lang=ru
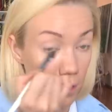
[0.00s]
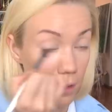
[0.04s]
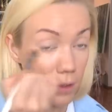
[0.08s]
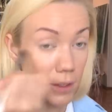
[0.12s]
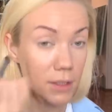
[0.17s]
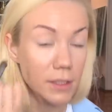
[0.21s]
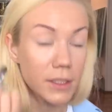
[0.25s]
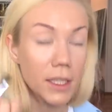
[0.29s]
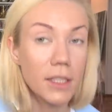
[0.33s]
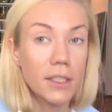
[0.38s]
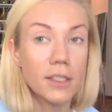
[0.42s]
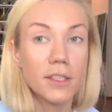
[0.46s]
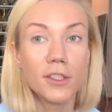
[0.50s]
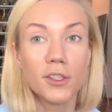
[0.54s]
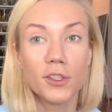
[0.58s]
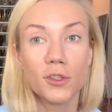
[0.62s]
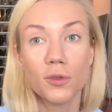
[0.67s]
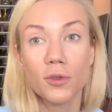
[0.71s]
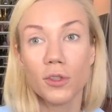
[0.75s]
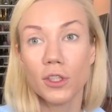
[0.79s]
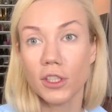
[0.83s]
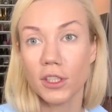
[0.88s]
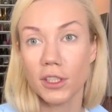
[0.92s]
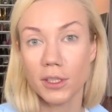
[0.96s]
Это, кстати, не
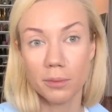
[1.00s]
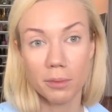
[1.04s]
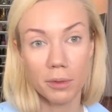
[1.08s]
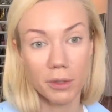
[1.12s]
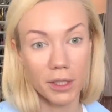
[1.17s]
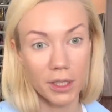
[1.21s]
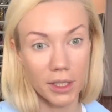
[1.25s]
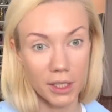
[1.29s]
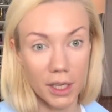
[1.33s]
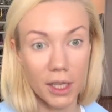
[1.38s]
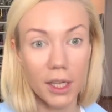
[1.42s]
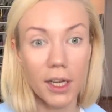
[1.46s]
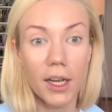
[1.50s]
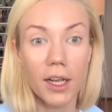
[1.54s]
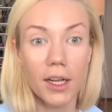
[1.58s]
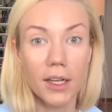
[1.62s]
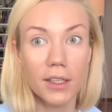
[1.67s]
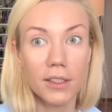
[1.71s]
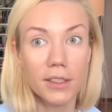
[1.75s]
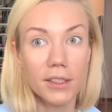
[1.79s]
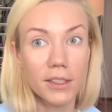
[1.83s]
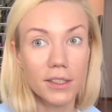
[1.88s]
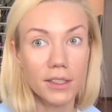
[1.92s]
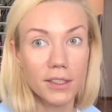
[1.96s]
шутка сейчас была. Я
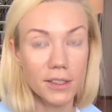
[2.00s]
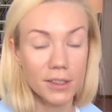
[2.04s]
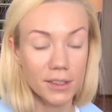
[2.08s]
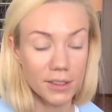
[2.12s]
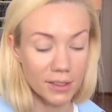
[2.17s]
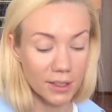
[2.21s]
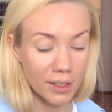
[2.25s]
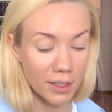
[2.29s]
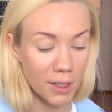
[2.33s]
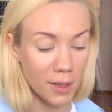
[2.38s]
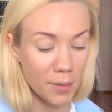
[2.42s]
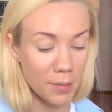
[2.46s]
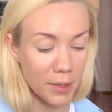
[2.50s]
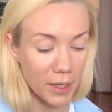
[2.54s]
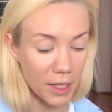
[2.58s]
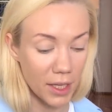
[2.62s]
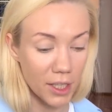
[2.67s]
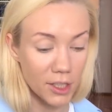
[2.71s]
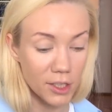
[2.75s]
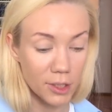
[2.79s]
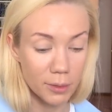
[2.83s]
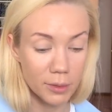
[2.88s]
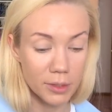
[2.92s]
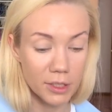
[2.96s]
реально с таким
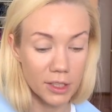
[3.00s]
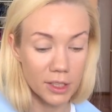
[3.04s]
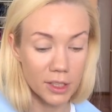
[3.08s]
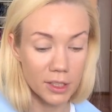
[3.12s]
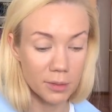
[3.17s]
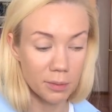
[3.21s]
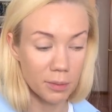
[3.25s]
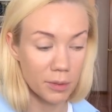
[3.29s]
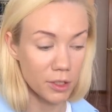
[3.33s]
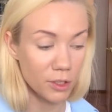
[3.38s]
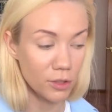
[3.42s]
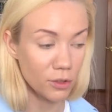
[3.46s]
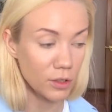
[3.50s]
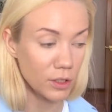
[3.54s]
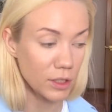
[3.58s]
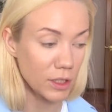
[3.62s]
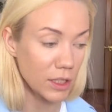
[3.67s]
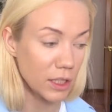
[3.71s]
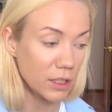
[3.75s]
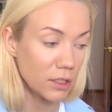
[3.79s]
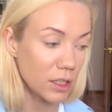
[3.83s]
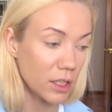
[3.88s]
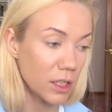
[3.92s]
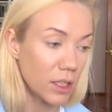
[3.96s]
макияжем один раз
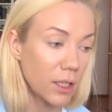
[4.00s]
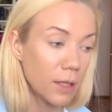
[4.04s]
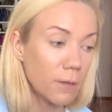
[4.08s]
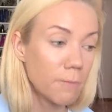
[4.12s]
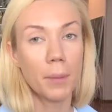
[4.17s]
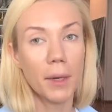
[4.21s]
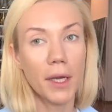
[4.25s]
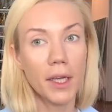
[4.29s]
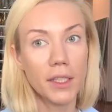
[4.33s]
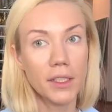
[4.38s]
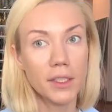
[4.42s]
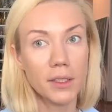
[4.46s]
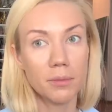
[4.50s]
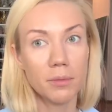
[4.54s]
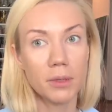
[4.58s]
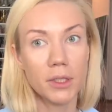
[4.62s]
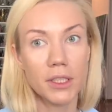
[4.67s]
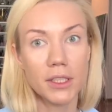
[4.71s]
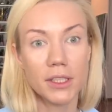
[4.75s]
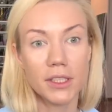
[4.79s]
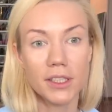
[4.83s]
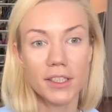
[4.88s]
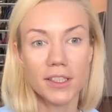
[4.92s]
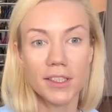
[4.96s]
проснулась. Я делала мейк
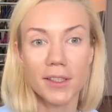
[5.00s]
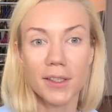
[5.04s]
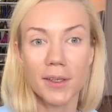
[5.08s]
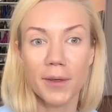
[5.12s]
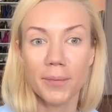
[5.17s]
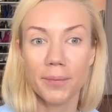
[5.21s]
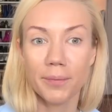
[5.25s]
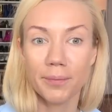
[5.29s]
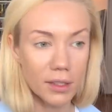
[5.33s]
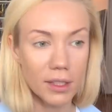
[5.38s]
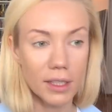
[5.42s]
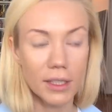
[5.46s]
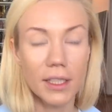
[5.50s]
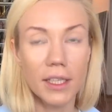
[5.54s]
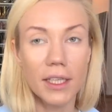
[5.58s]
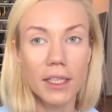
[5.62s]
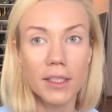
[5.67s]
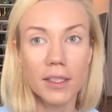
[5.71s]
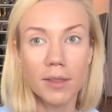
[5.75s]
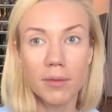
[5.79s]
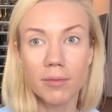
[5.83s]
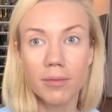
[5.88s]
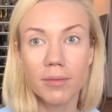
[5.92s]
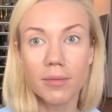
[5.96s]
себе с эм,
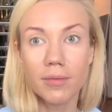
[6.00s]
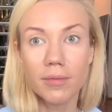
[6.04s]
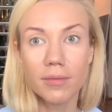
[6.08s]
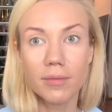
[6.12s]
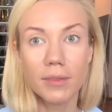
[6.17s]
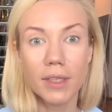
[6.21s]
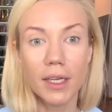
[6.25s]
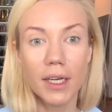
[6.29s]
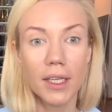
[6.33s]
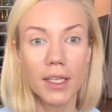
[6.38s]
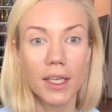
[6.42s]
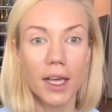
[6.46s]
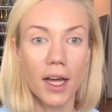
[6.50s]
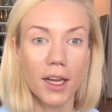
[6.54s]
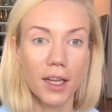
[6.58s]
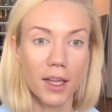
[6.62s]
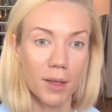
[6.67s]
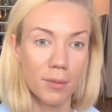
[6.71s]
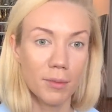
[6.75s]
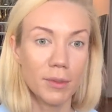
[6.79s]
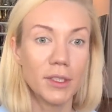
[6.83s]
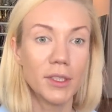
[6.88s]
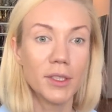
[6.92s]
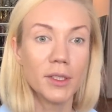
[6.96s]
конкретом э,
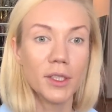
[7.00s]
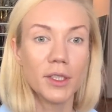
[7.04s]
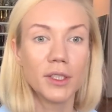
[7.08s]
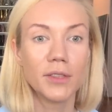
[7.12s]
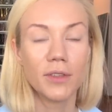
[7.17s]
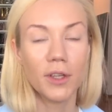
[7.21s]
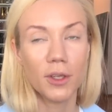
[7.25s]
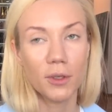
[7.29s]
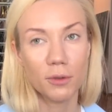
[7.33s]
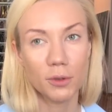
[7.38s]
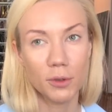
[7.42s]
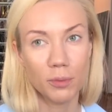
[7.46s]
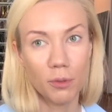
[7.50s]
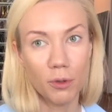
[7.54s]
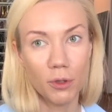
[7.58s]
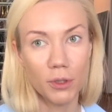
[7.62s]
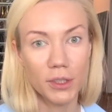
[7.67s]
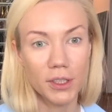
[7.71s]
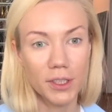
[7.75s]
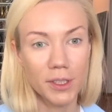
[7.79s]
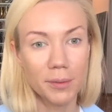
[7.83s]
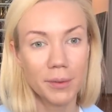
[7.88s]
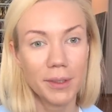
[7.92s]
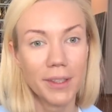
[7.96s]
ярким и сверху с
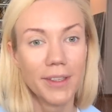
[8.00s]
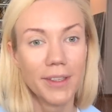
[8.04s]
блестками.